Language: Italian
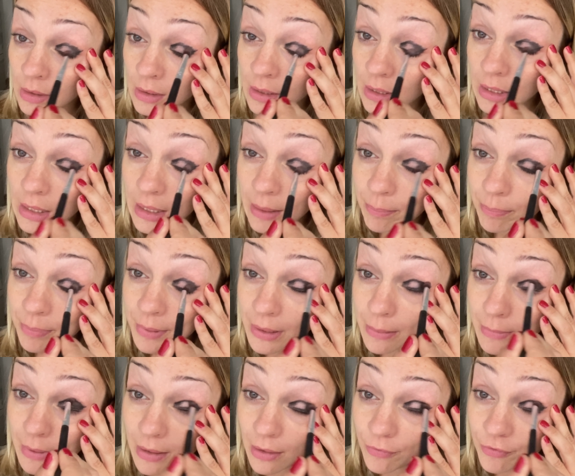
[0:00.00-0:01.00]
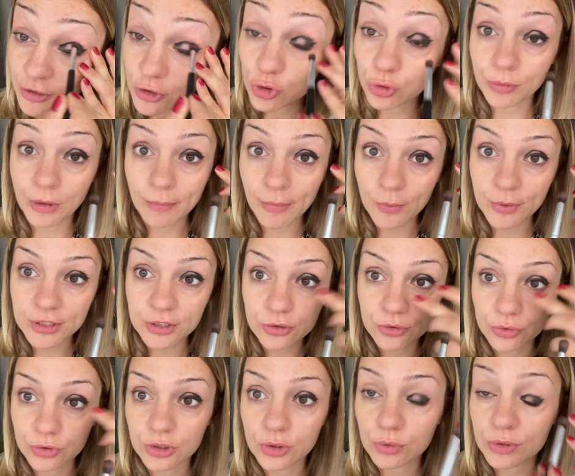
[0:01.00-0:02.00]
e prima faccio prima questo
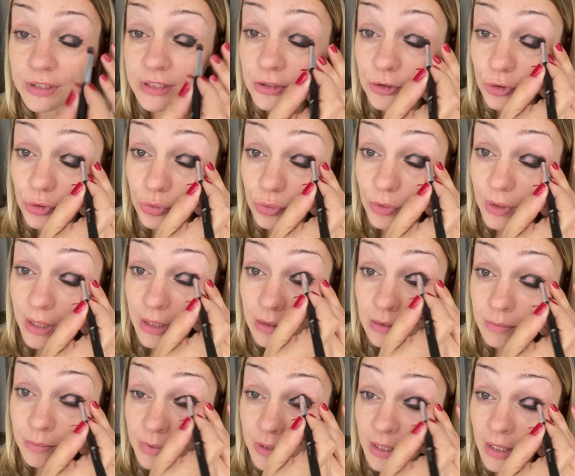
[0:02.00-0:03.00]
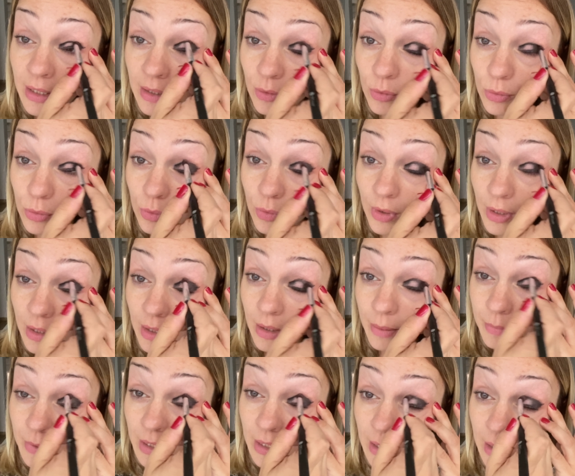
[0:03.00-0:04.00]
così non si asciuga perché comunque la
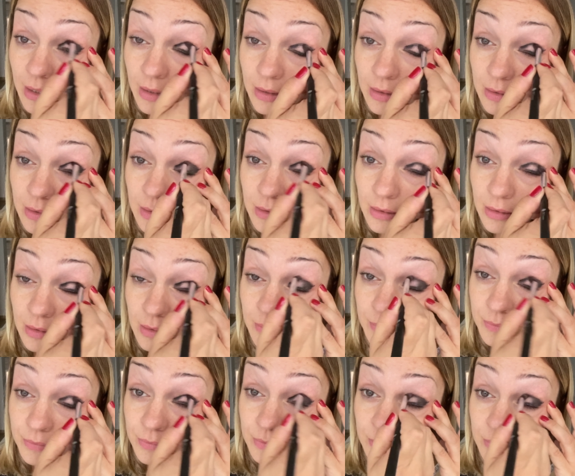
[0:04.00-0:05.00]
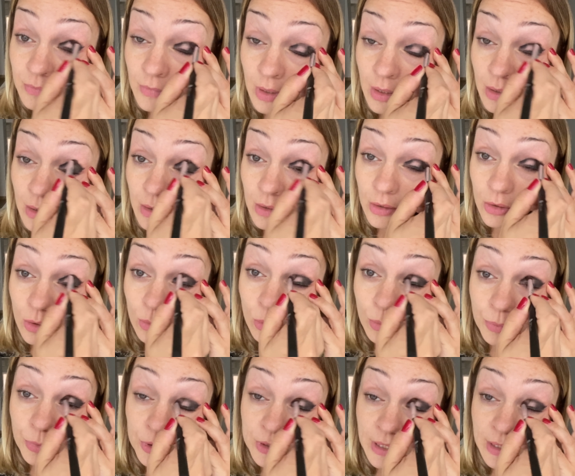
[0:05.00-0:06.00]
mina ehm, dopo un
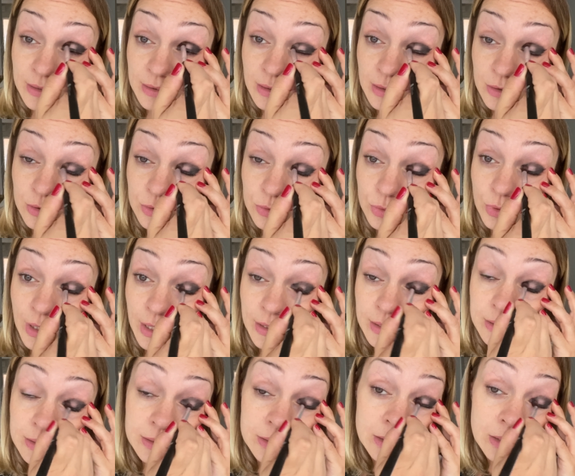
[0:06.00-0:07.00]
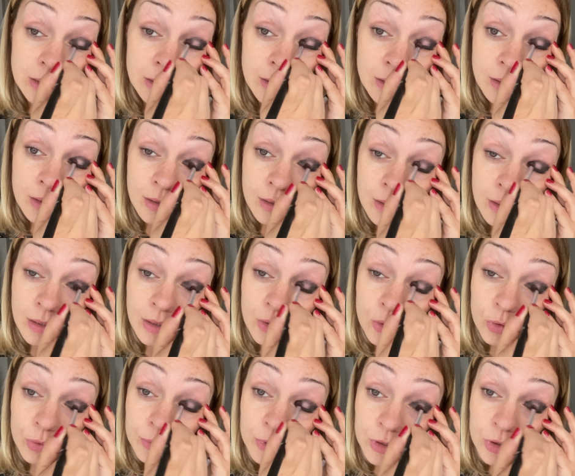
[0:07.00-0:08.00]
po' tende a asciugarsi e
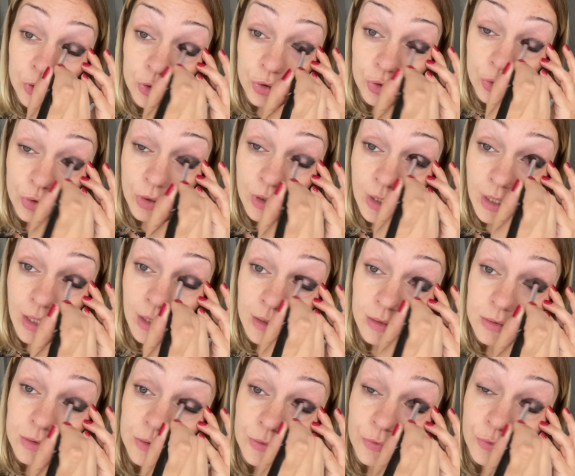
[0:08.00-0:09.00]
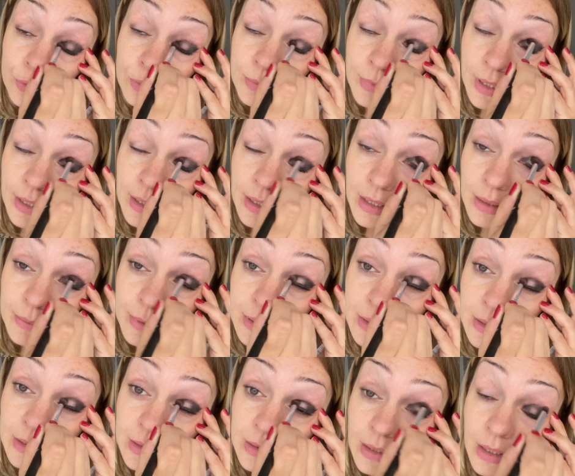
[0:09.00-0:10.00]
comincio a sfumare la
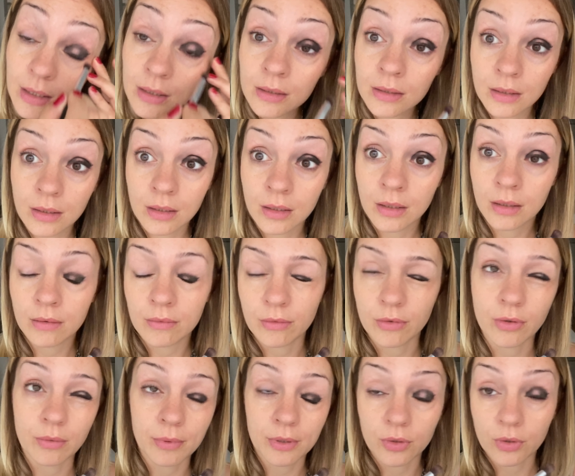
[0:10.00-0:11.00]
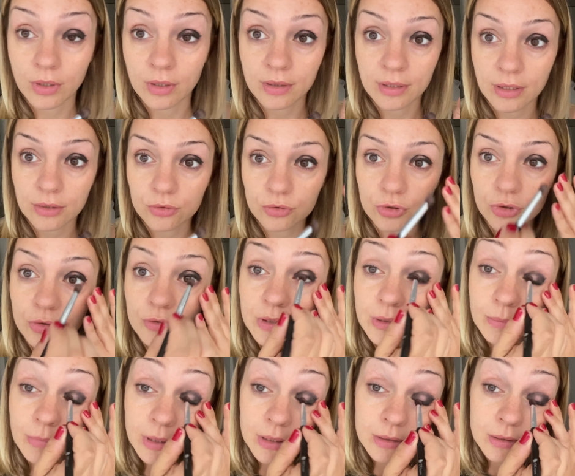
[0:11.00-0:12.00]
matita vi fermate ogni tanto se dovete
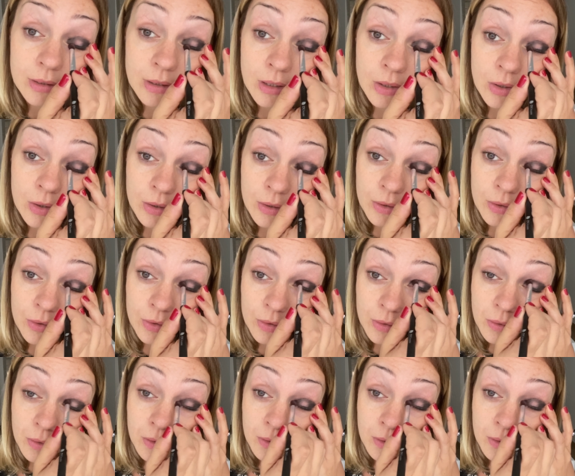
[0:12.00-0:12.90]
battere l'occhio